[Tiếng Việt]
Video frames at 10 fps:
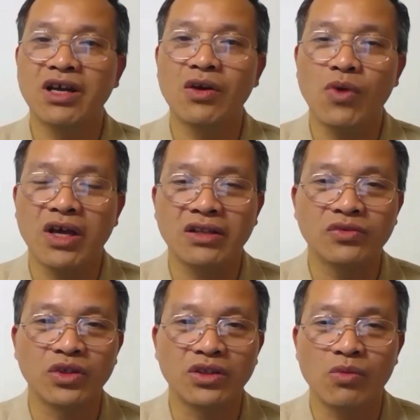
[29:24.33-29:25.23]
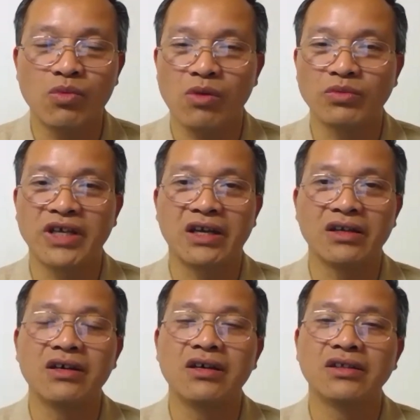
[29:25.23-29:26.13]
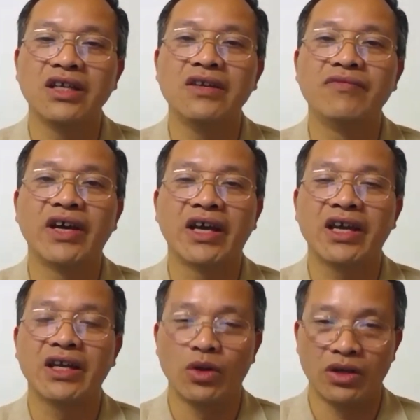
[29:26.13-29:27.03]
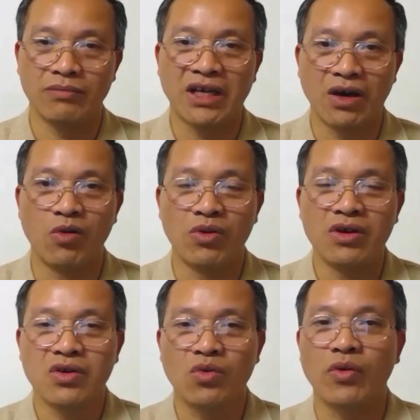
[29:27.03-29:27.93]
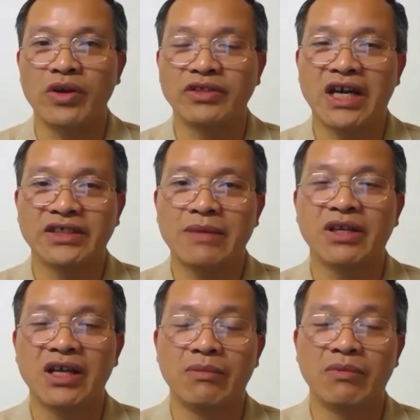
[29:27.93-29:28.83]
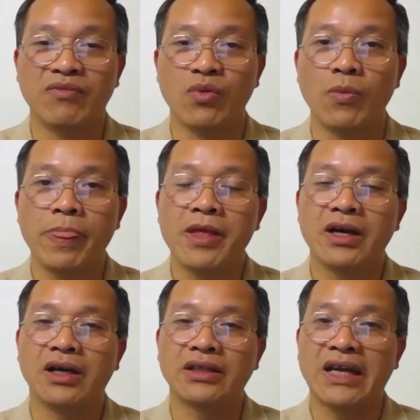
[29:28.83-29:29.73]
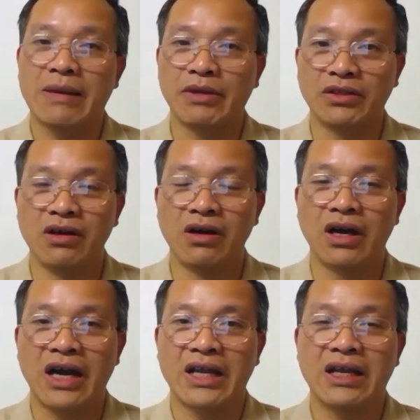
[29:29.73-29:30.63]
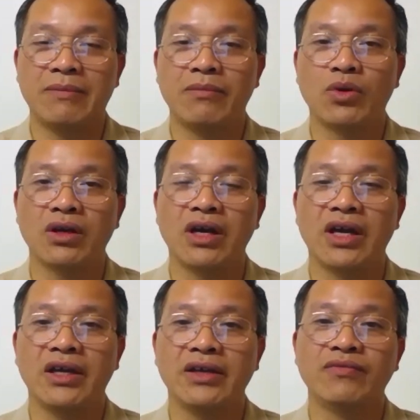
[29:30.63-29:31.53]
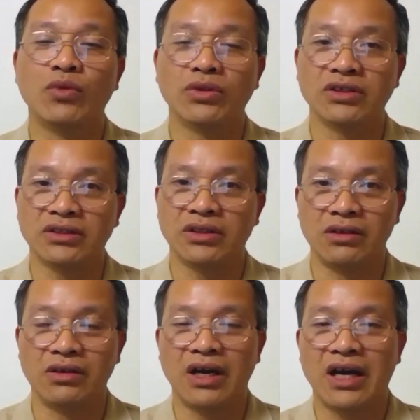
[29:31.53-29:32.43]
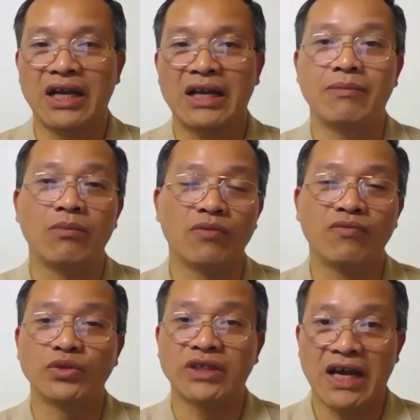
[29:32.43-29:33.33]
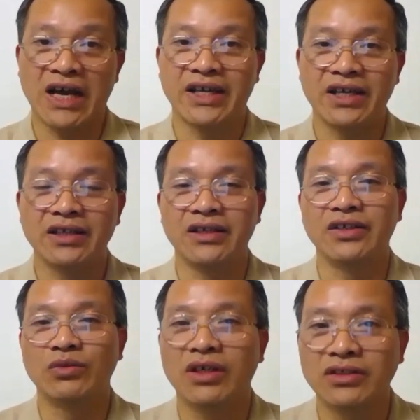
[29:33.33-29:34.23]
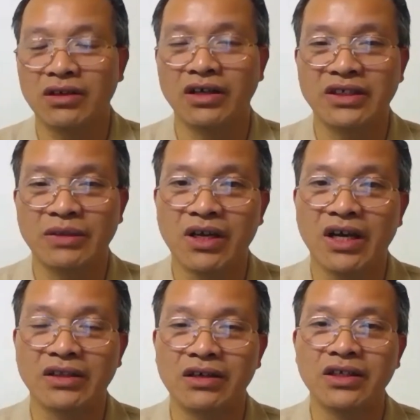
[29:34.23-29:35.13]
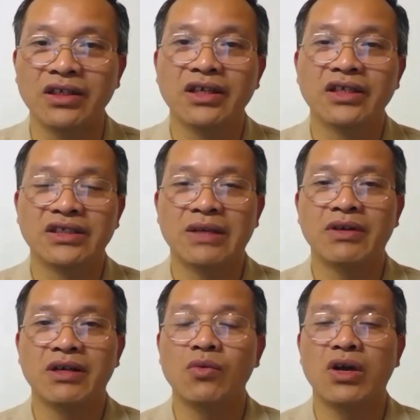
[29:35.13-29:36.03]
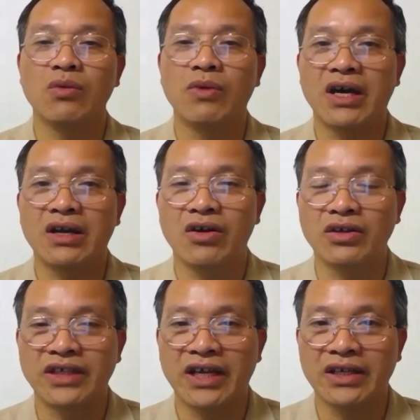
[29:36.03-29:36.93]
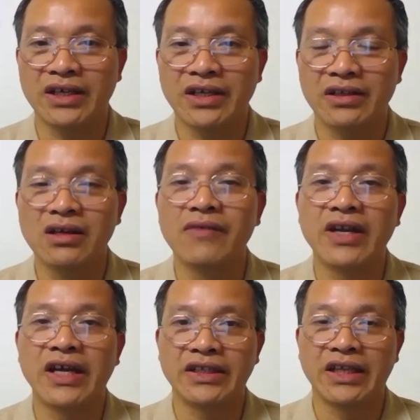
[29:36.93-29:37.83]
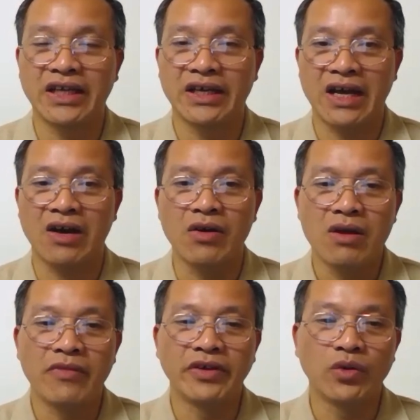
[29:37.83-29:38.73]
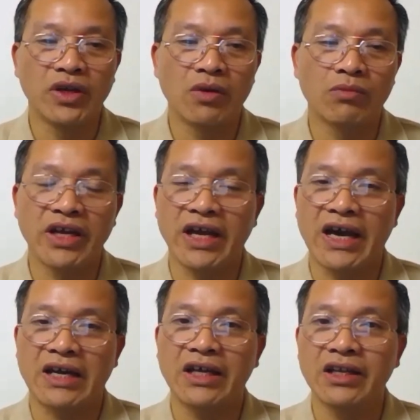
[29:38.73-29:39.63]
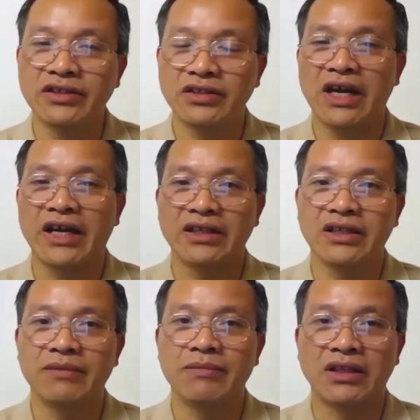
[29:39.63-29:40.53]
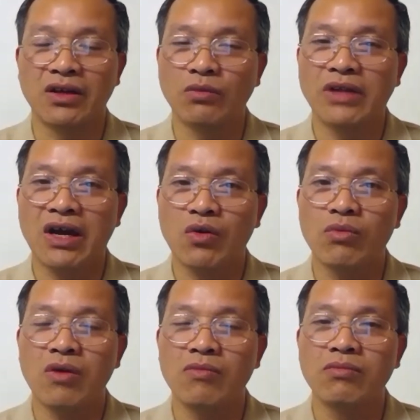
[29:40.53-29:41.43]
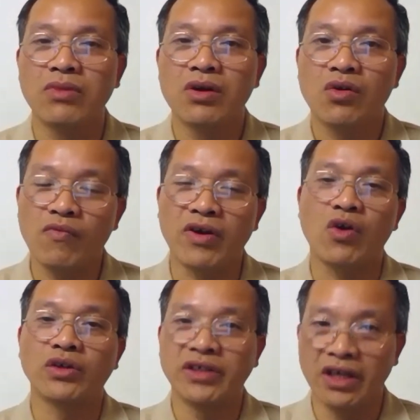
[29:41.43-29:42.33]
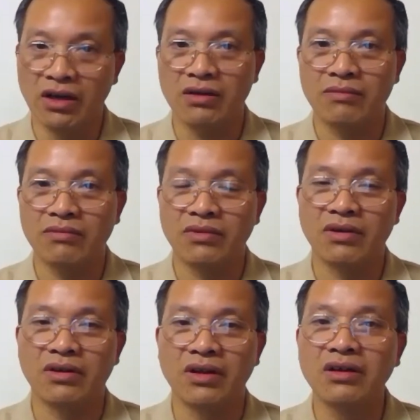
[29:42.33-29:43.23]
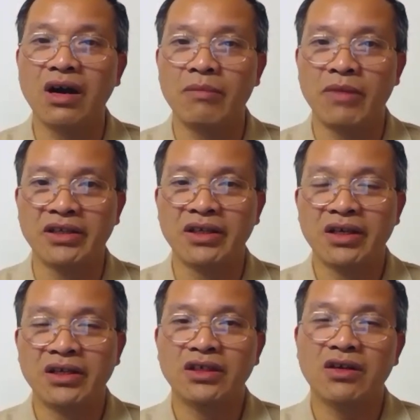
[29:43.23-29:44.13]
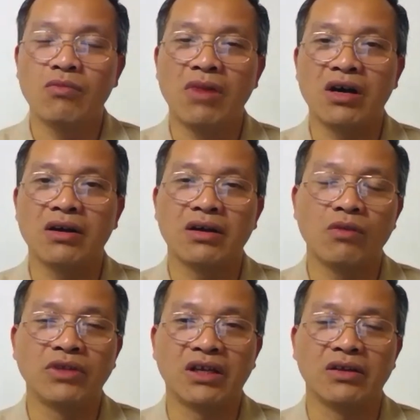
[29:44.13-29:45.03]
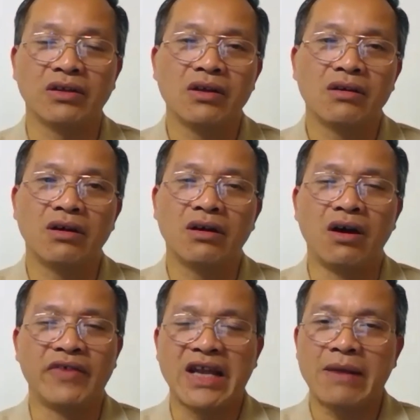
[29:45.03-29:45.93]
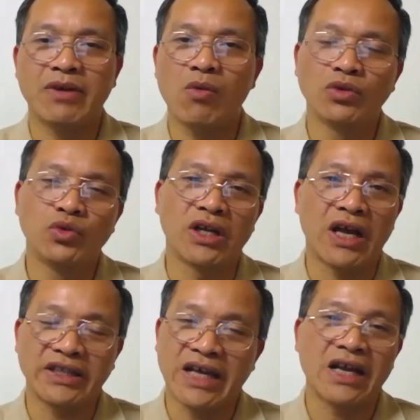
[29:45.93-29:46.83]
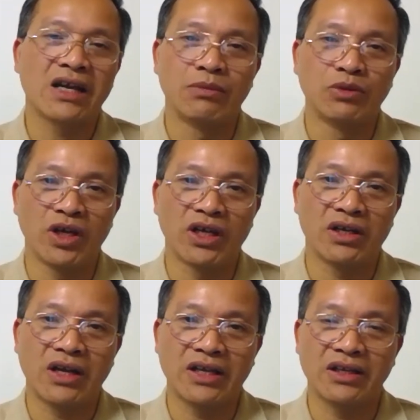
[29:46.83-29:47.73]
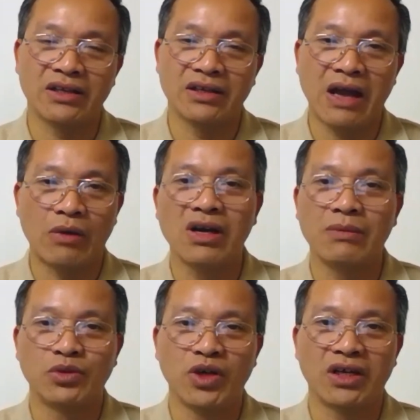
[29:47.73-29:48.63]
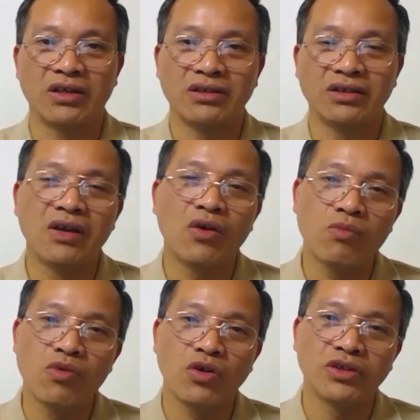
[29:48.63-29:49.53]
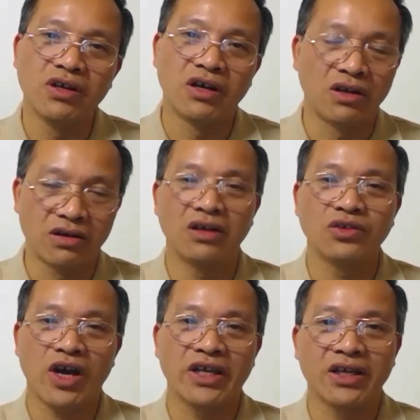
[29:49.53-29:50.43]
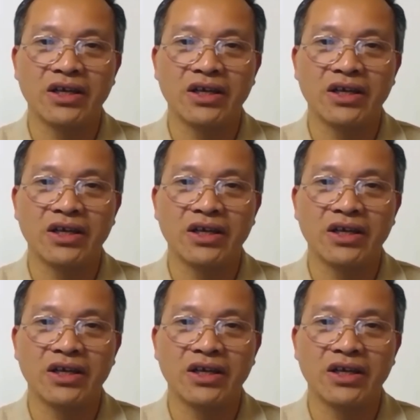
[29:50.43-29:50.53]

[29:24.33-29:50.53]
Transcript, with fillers: cơ quan truyền thông của cộng sản đưa tin về cái kết luận ban đầu của cuộc điều tra xem là đây là một vụ uh, tai nạn bình thường hay là một cái vụ tự tử hay là một vụ sát hại thì chúng ta đợi ngày tới xem là cơ quan công an họ sẽ đưa vấn đề này ra nào bởi tôi nghĩ ông lê hải an lên đến chức này thì bản thân ông ta cũng không cũng phải có những thế lực ờ, nâng đỡ mình chứ không bằng không thể là ờ, ở Việt Nam thì không có chuyện anh tài năng là một chuyện anh đạo đức là một chuyện nhưng nếu không có những người nâng đỡ cho anh